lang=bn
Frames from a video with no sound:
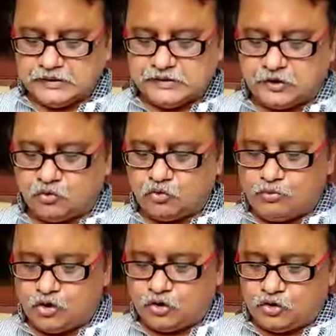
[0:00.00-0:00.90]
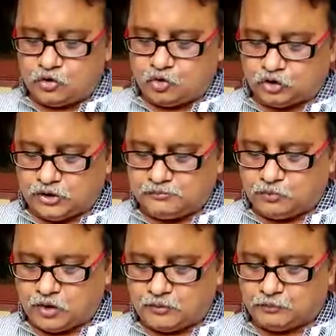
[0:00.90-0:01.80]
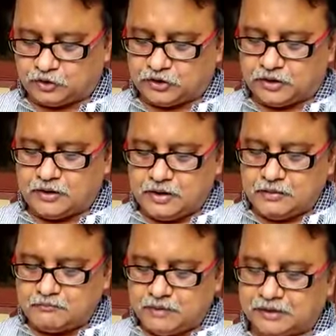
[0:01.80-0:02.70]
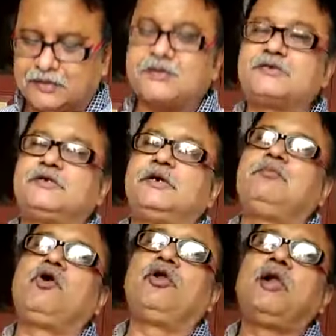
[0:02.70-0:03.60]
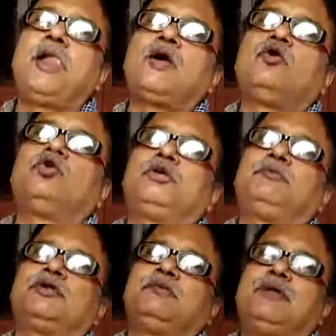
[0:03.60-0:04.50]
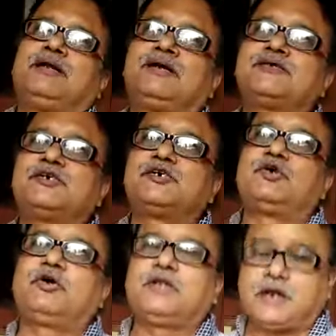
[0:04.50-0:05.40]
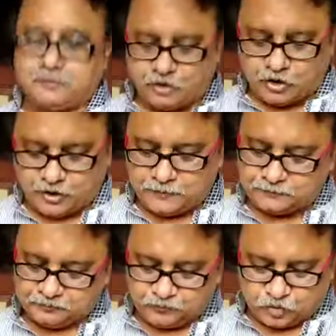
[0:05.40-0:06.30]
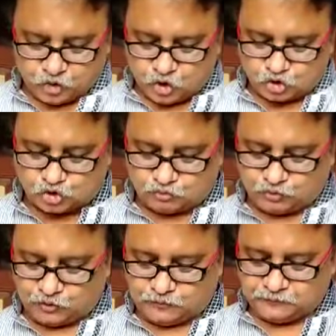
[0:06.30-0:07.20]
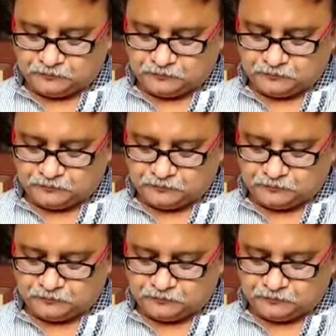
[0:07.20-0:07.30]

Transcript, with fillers: যে কোনো বল গতির পথে বাধা যে বল গতির পথে বাধা সৃষ্টি করে তাকে বলা হয় ঘর্ষণ বল